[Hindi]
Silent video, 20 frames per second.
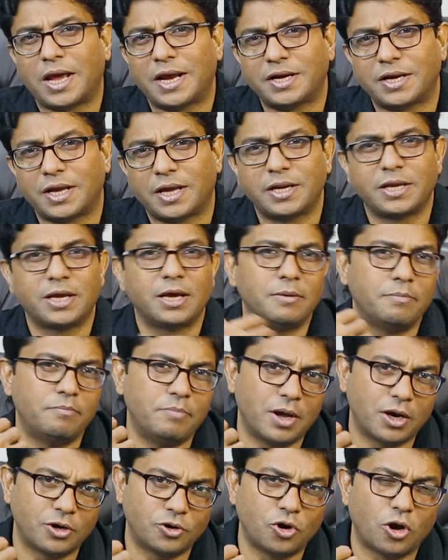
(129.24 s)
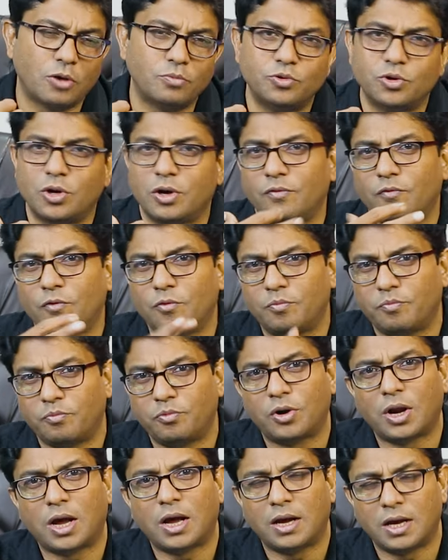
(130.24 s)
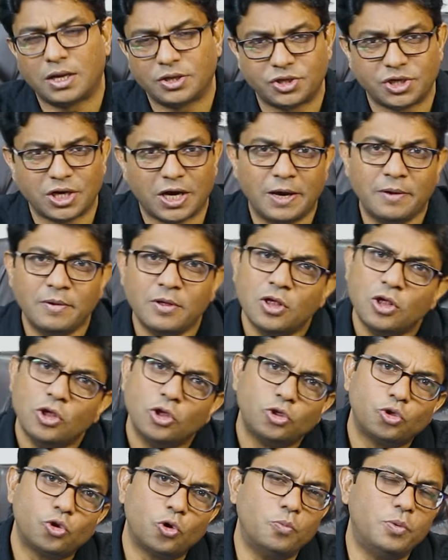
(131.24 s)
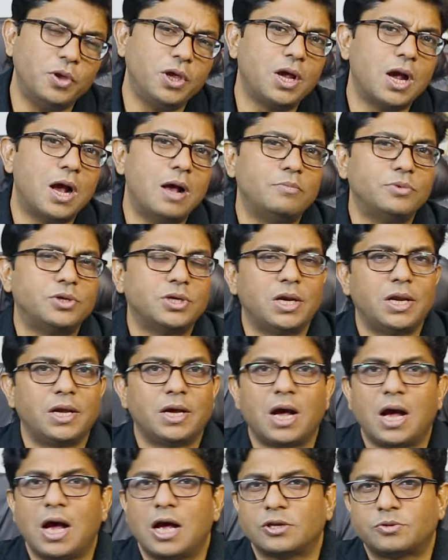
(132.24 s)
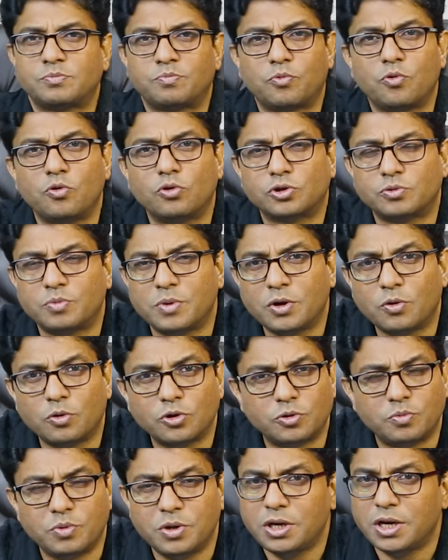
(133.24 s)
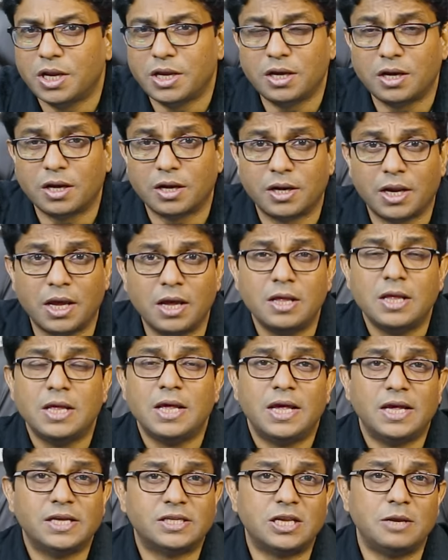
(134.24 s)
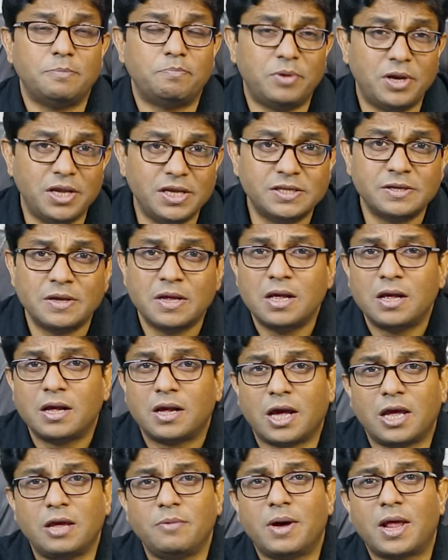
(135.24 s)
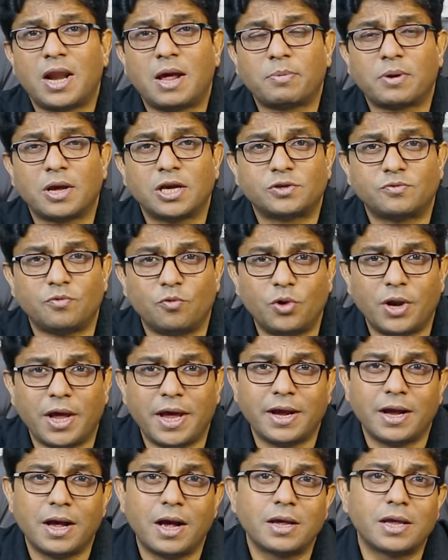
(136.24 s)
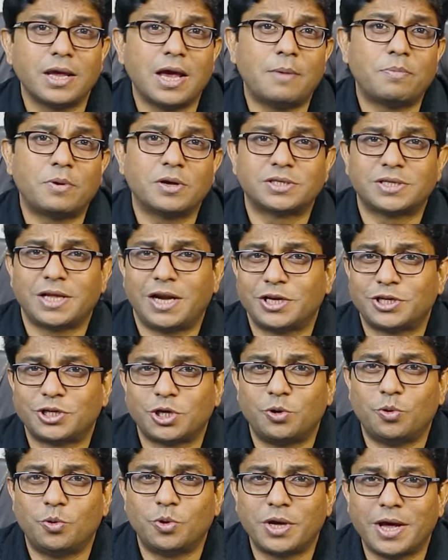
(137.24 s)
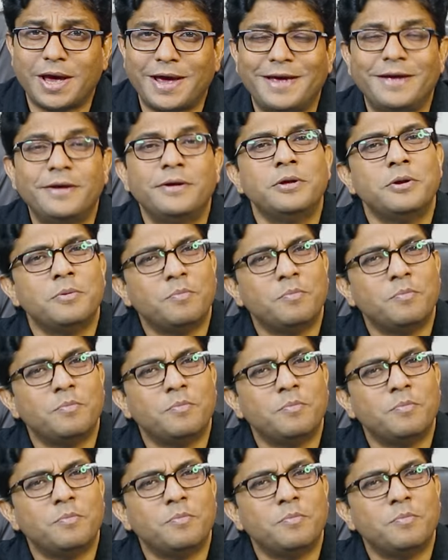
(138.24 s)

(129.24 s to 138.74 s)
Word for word: लाइट आ रही है बैकड्रॉप जो है वो पूरा अच्छा है तो भी काम चलेगा आपको उसमें कुछ भी नहीं करना है इसलिए प्लीज़ कई बार आपके पास फ़ोन आएगा कि आपका सिलेक्शन हो गया है